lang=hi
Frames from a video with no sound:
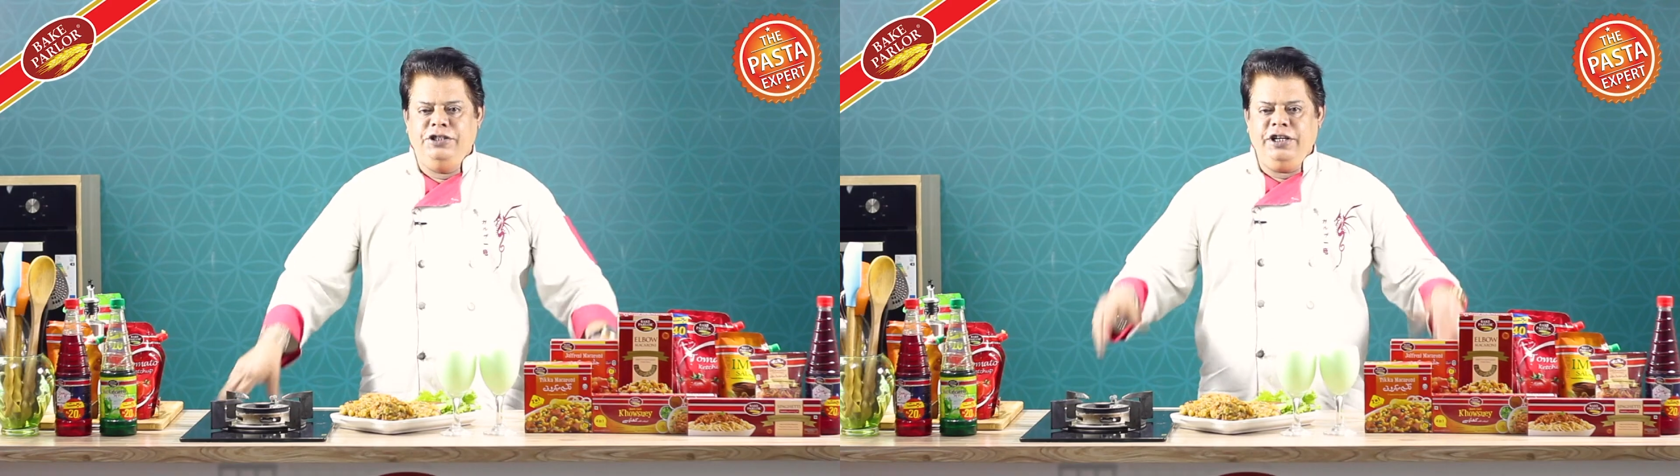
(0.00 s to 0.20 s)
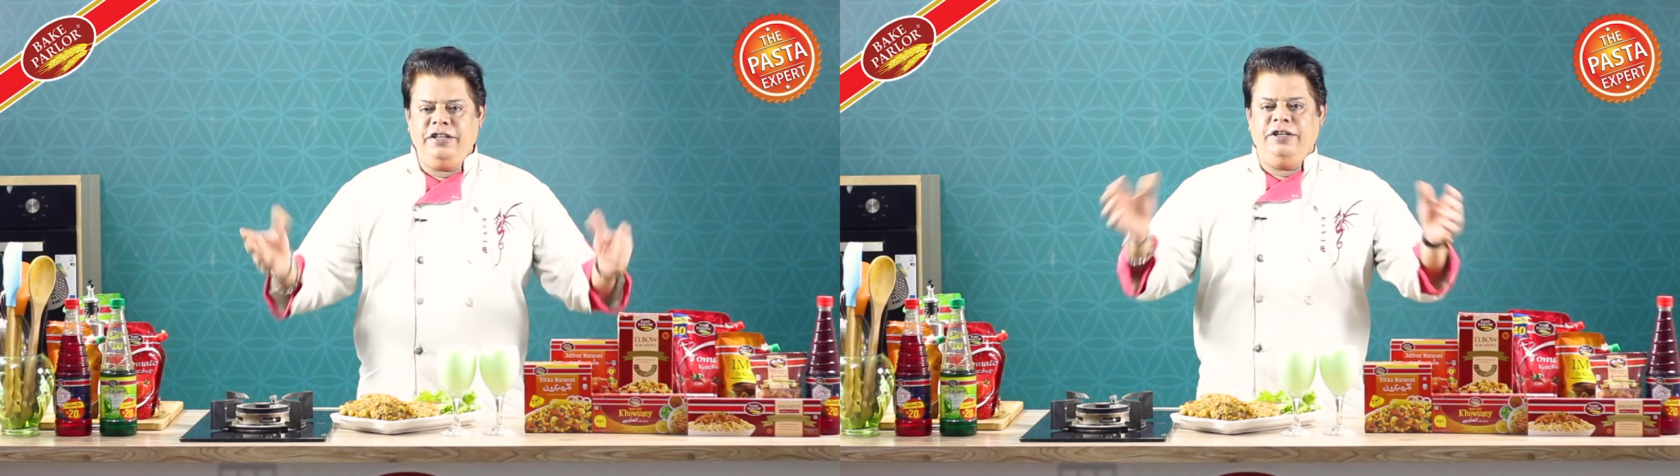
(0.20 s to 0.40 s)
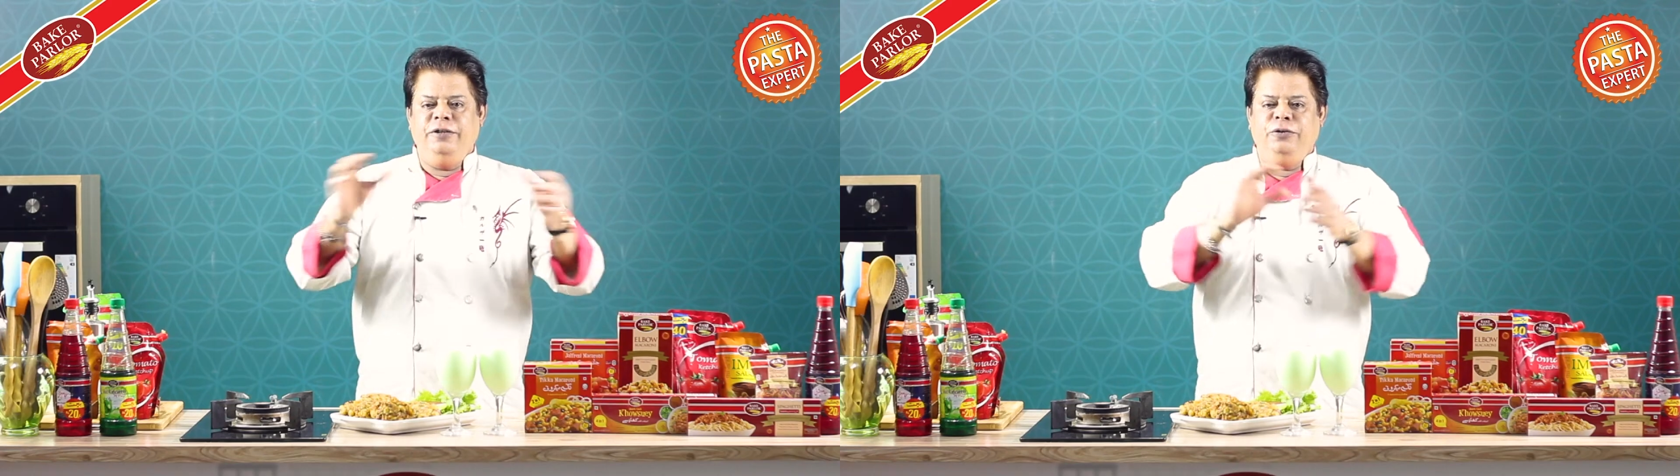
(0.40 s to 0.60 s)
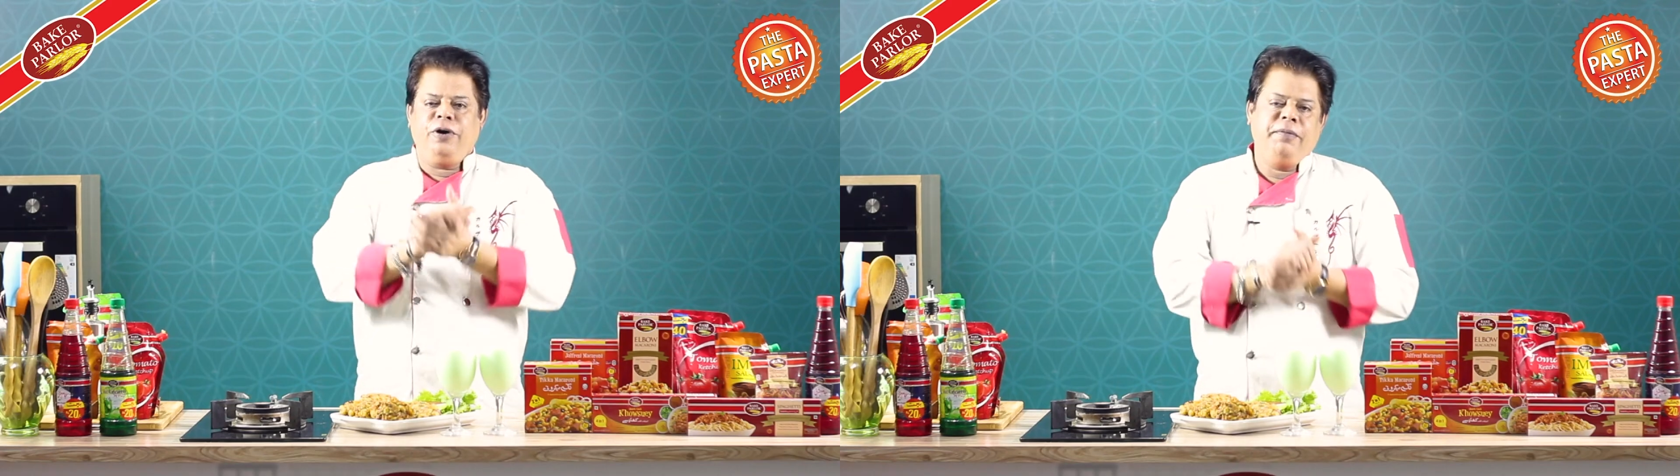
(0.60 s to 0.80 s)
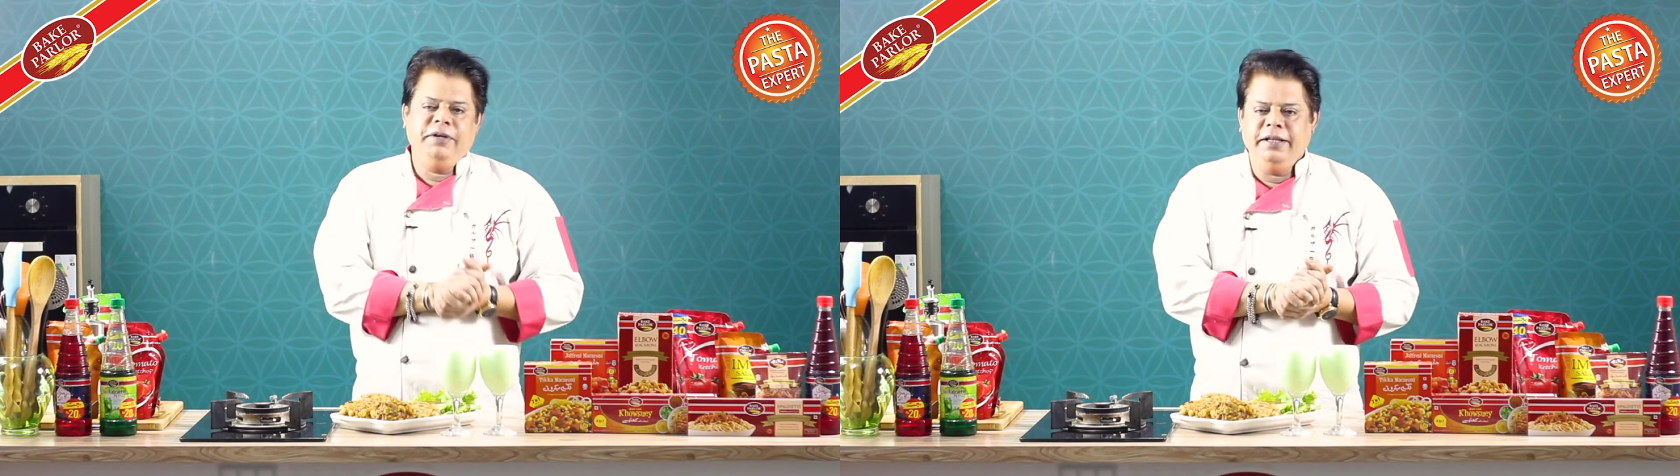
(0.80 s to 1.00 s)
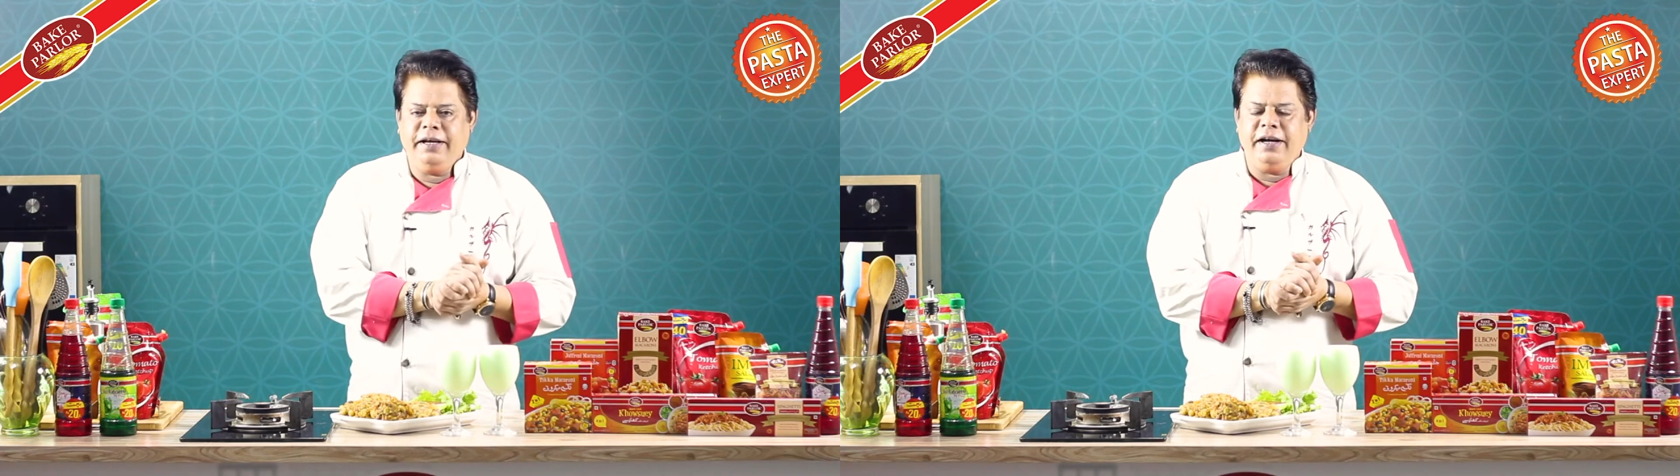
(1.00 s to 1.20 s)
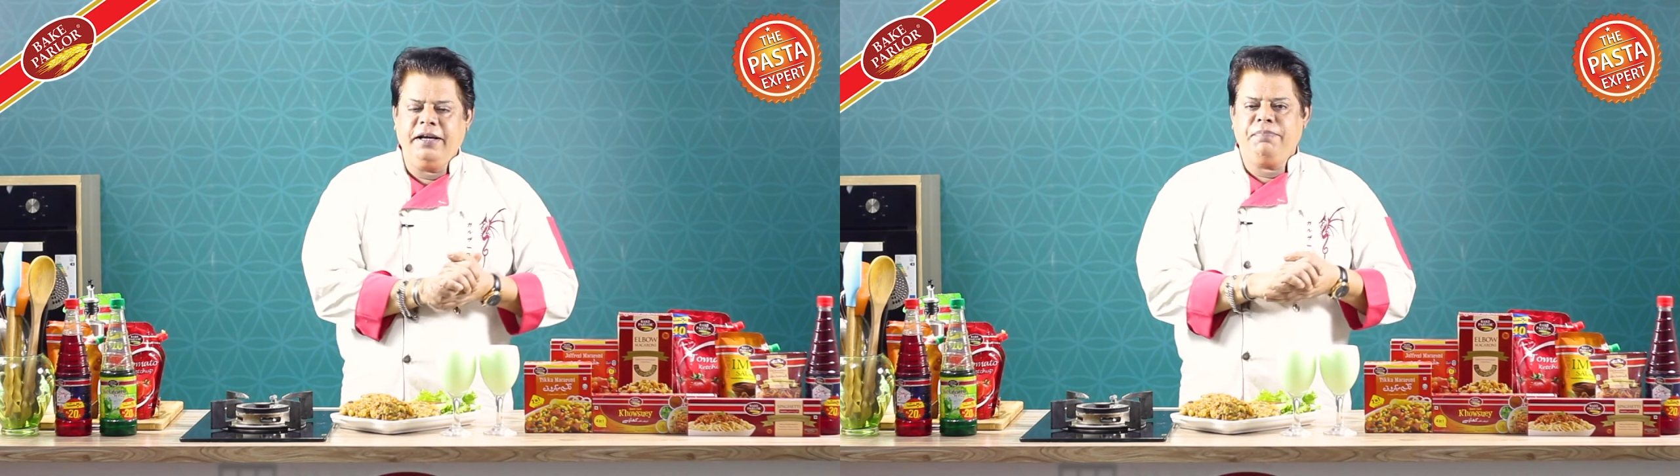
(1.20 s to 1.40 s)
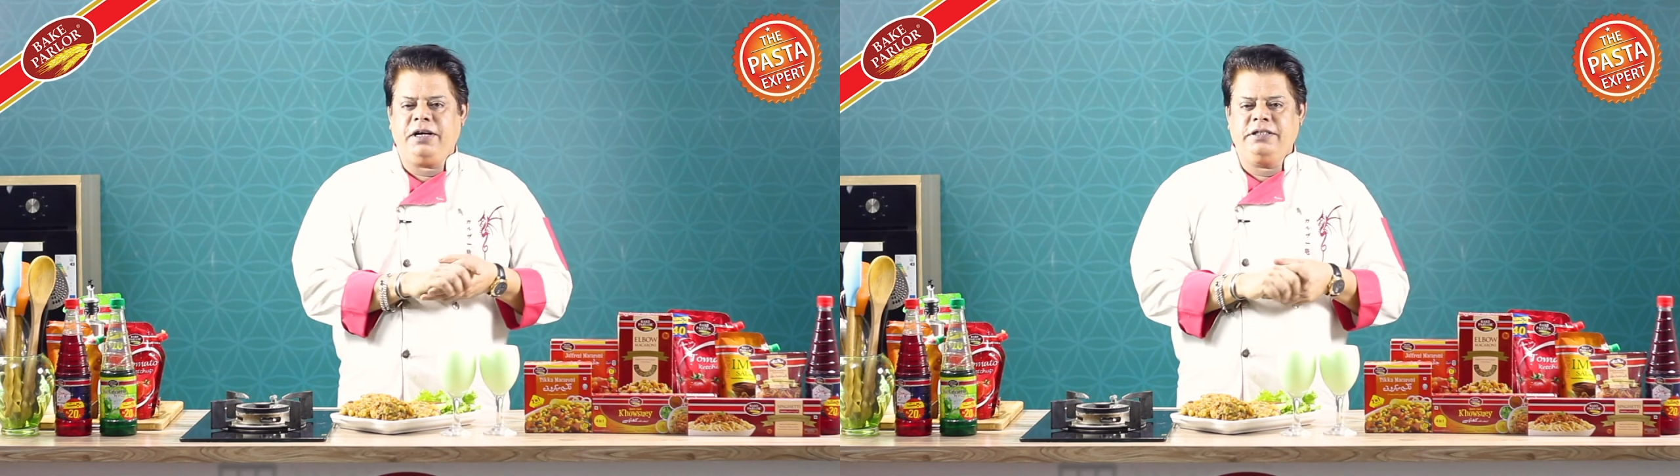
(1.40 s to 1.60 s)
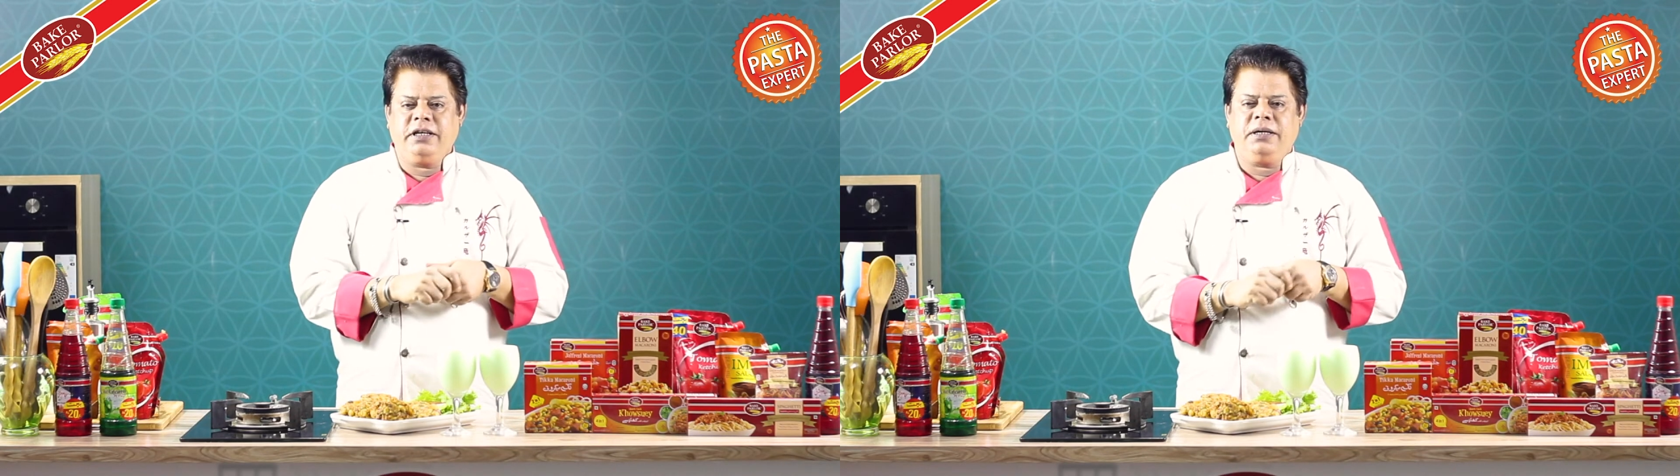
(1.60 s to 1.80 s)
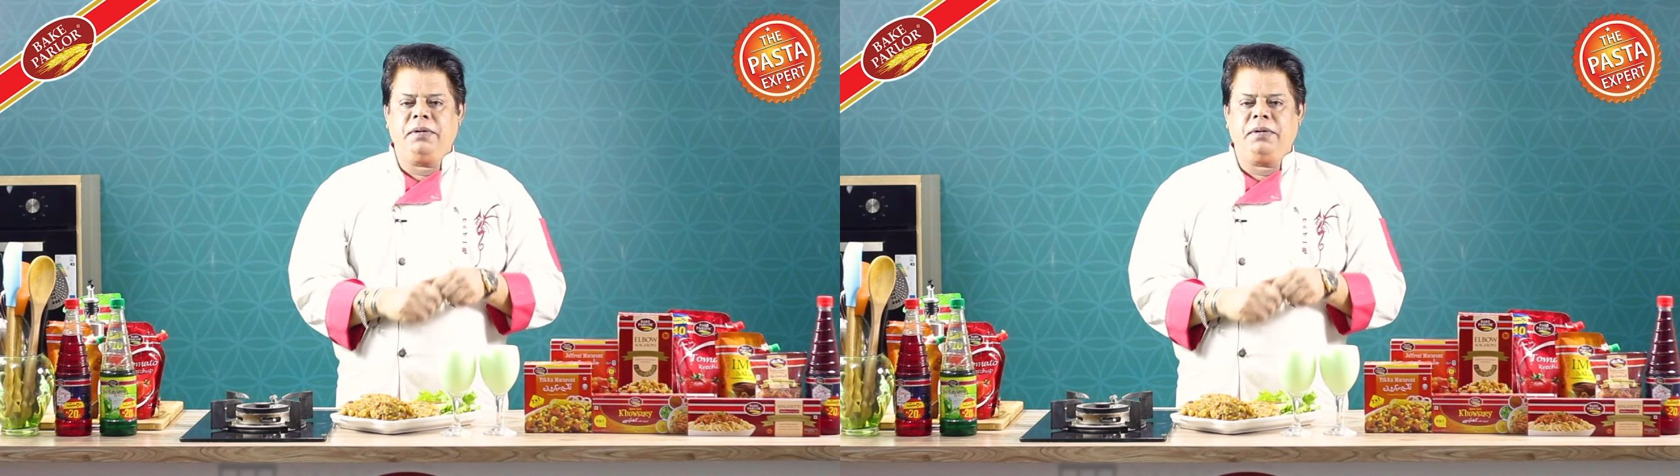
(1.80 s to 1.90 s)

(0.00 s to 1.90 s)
जी नाजरीन तो आपने देखा कि पास्ता